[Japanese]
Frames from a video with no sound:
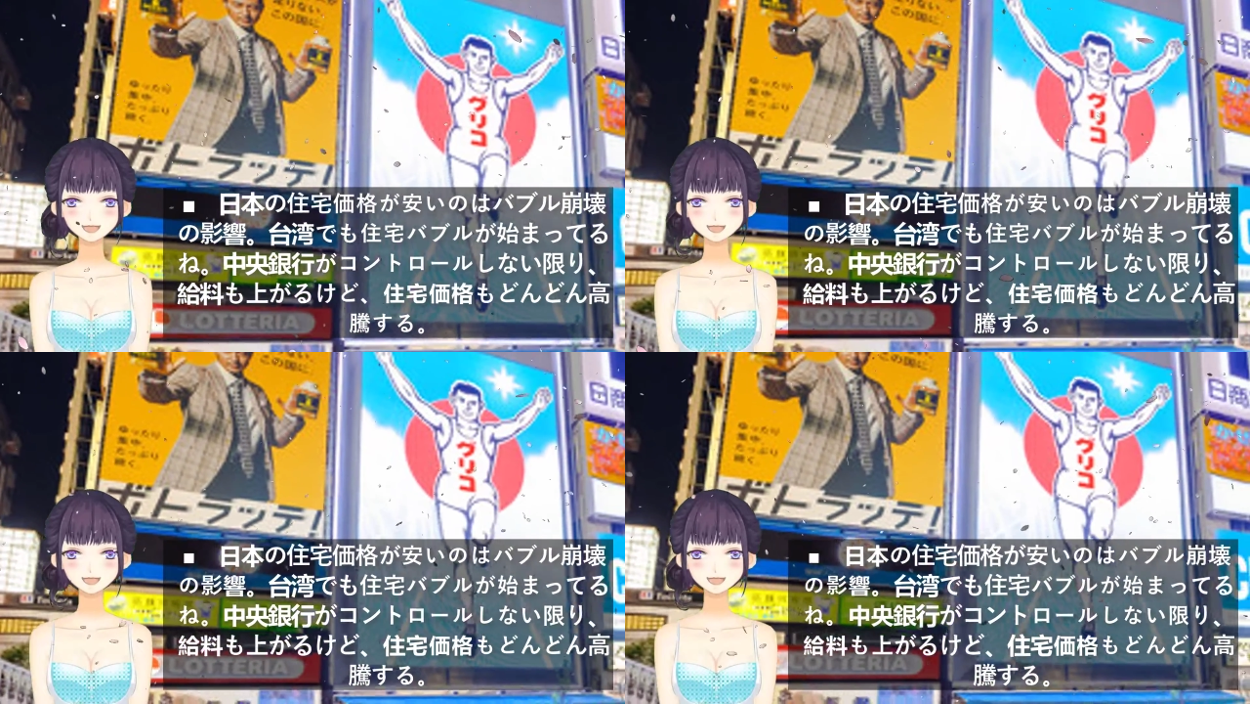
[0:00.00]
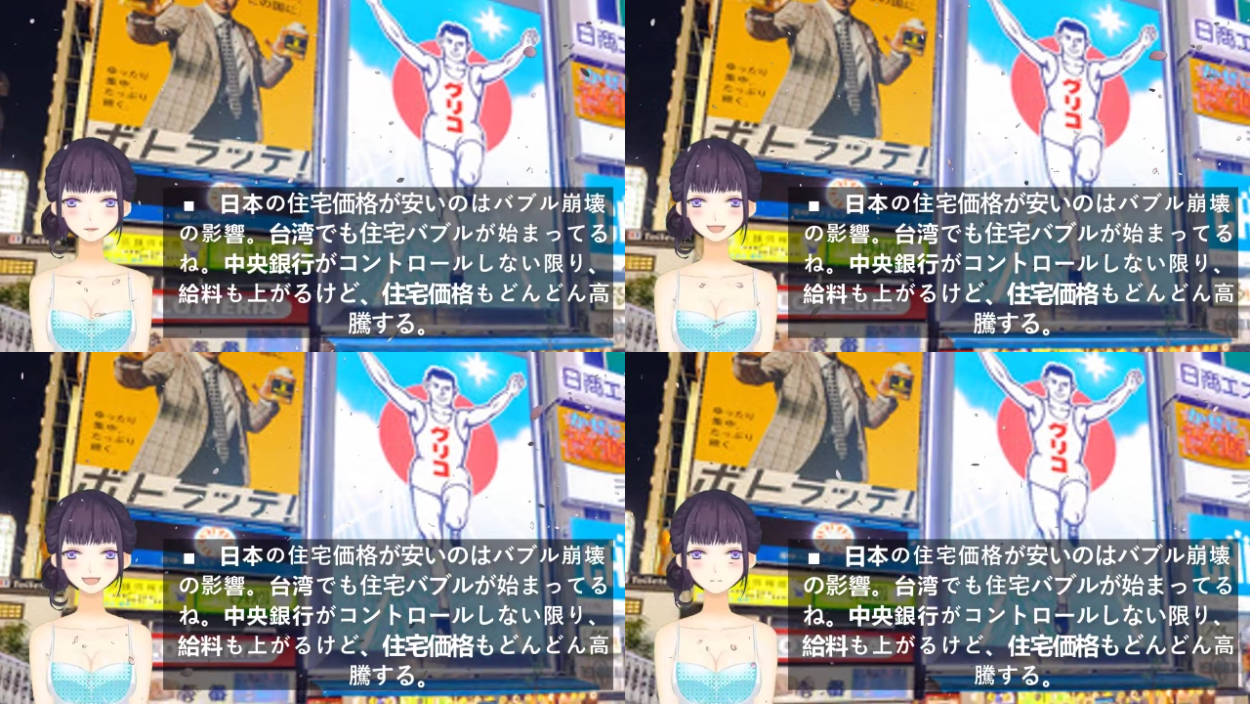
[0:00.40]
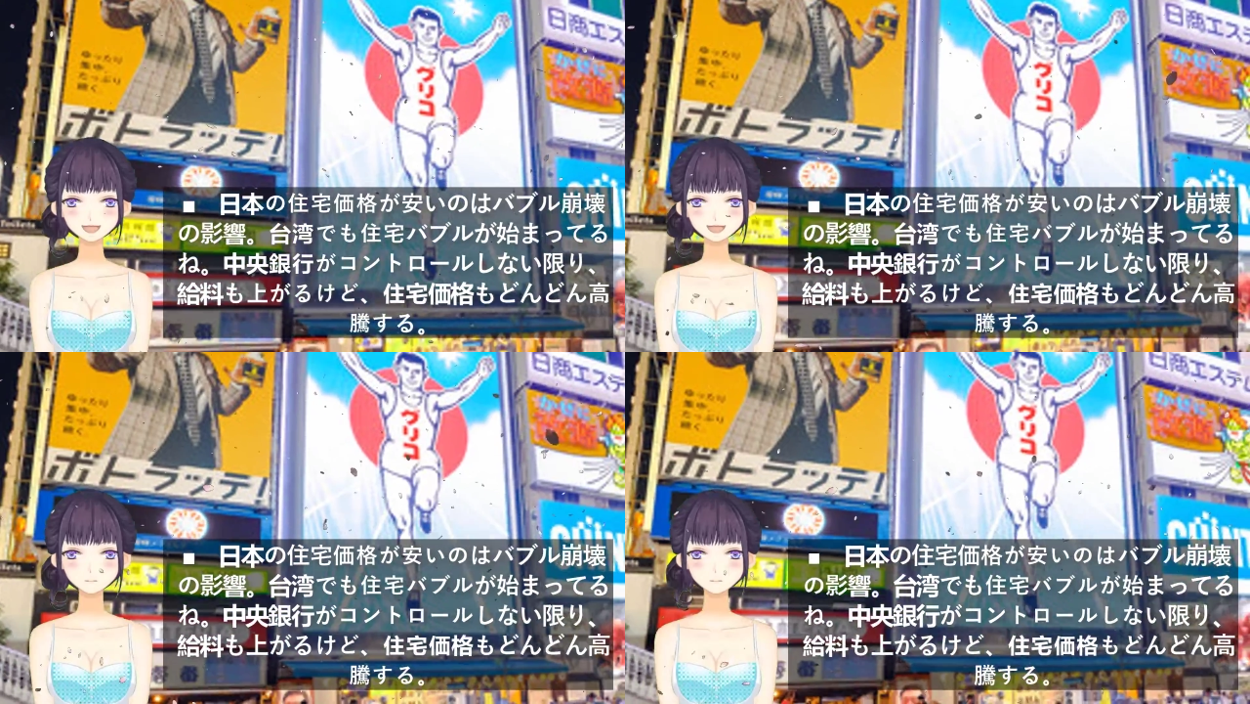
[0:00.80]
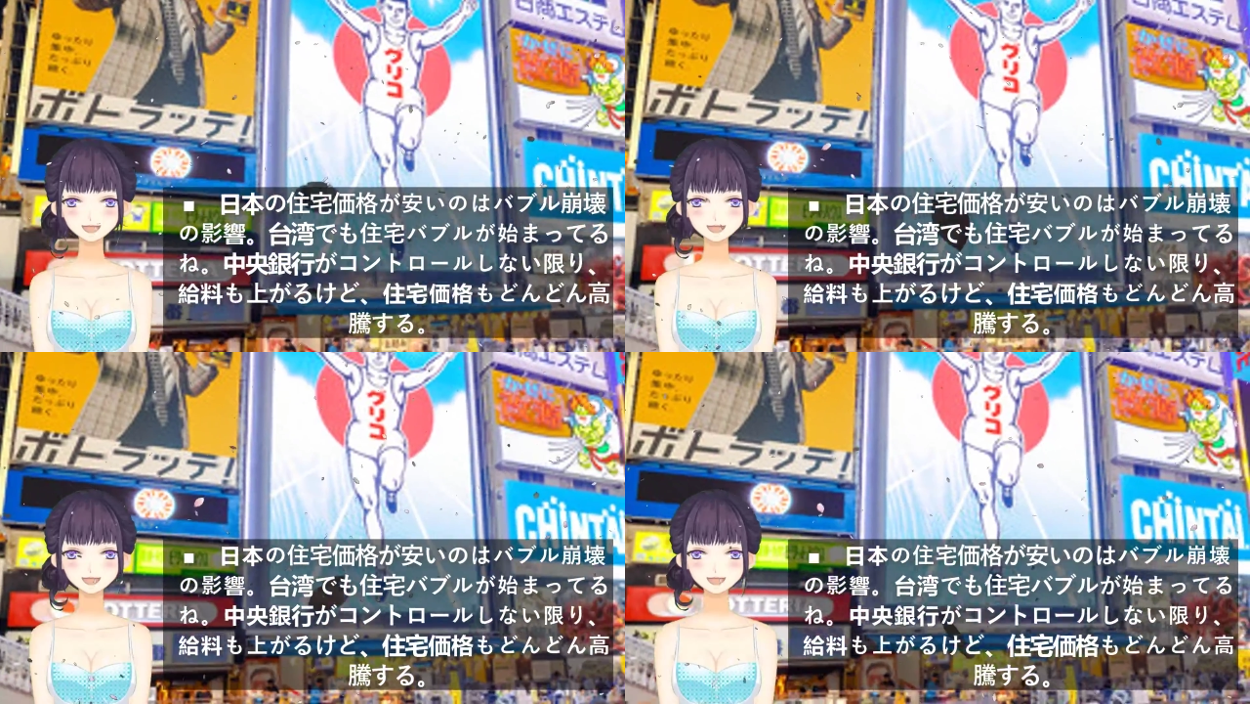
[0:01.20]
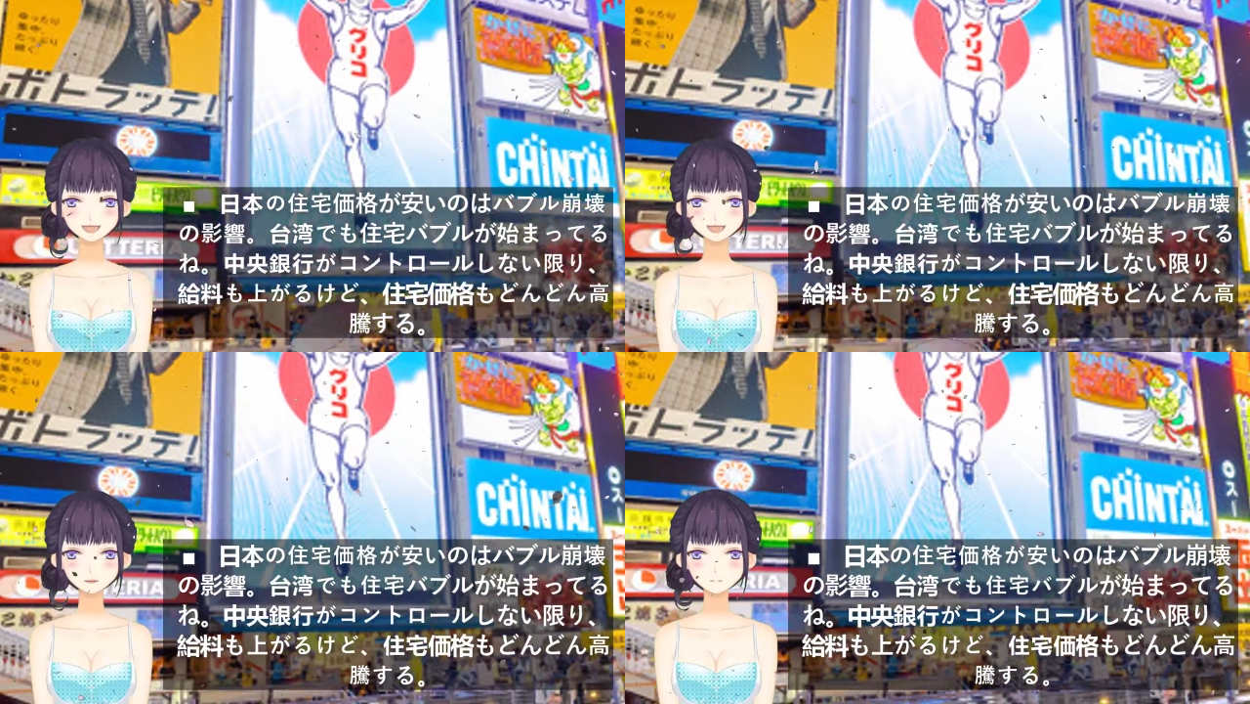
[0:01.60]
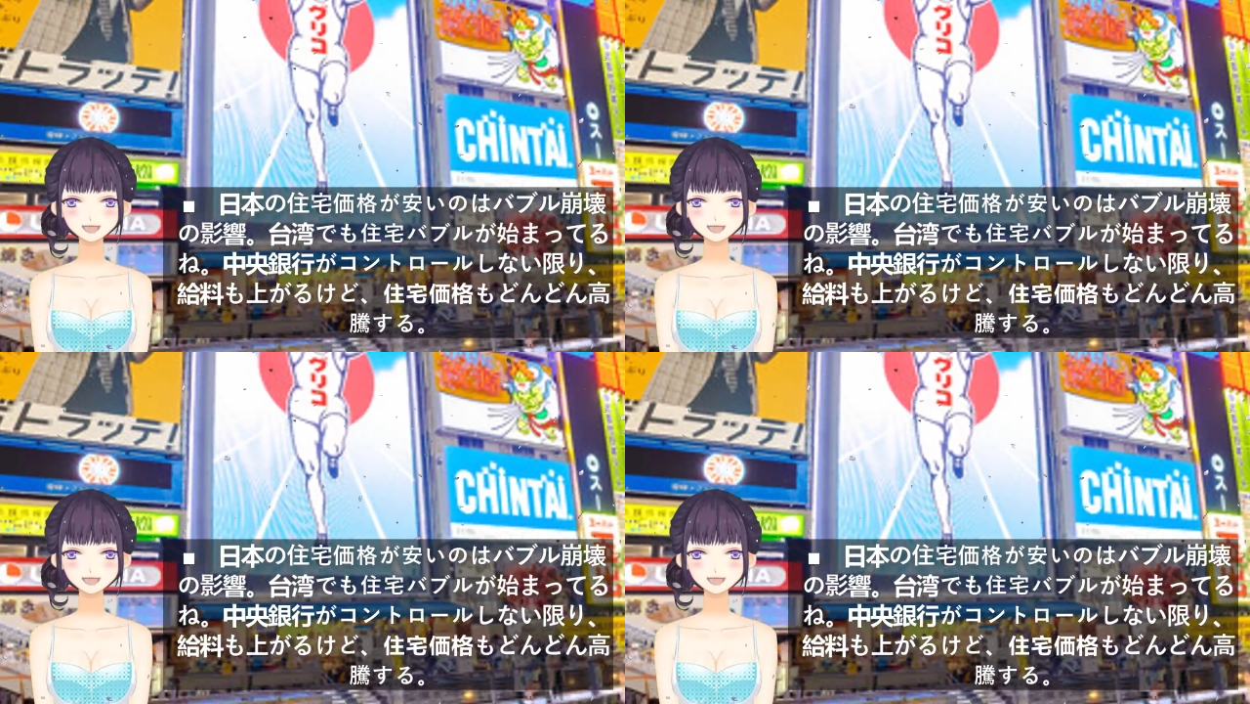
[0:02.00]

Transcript: 正直誇りに思える面がない。